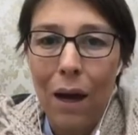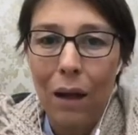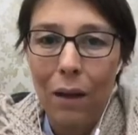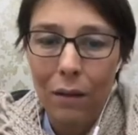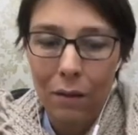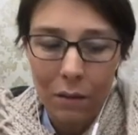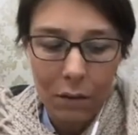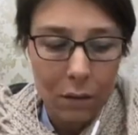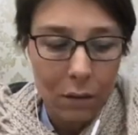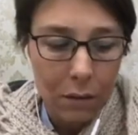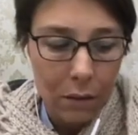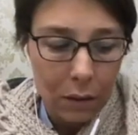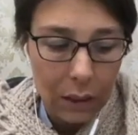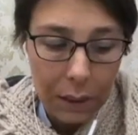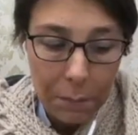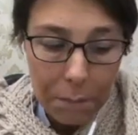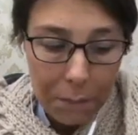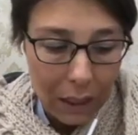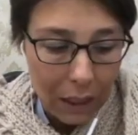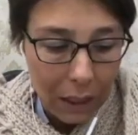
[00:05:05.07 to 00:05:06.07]
eh,
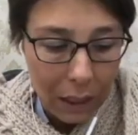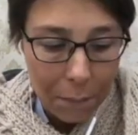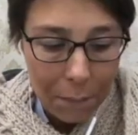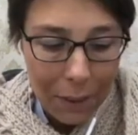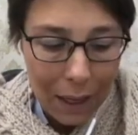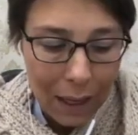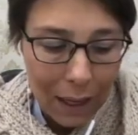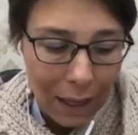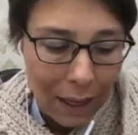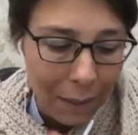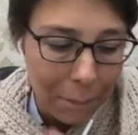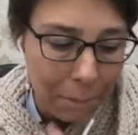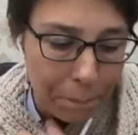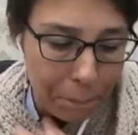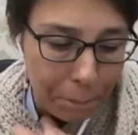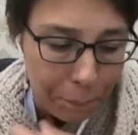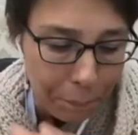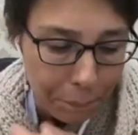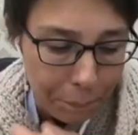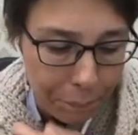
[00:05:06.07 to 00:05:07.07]
in minima,
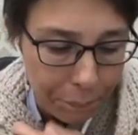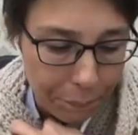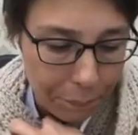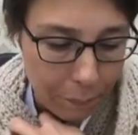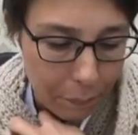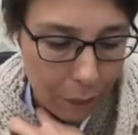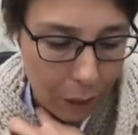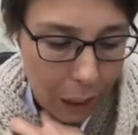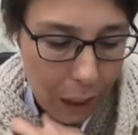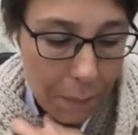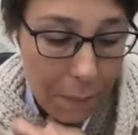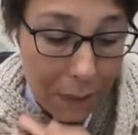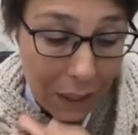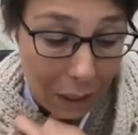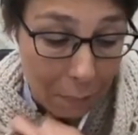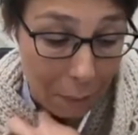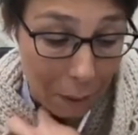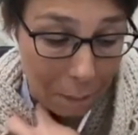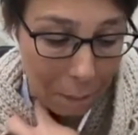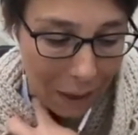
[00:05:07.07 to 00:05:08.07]
mm, in
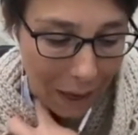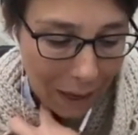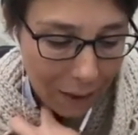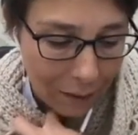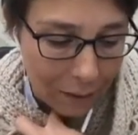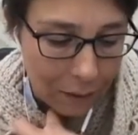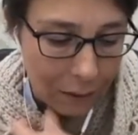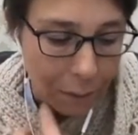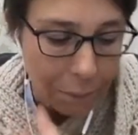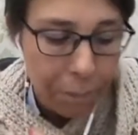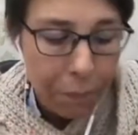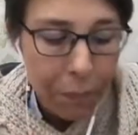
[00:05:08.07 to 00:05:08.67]
minima parte.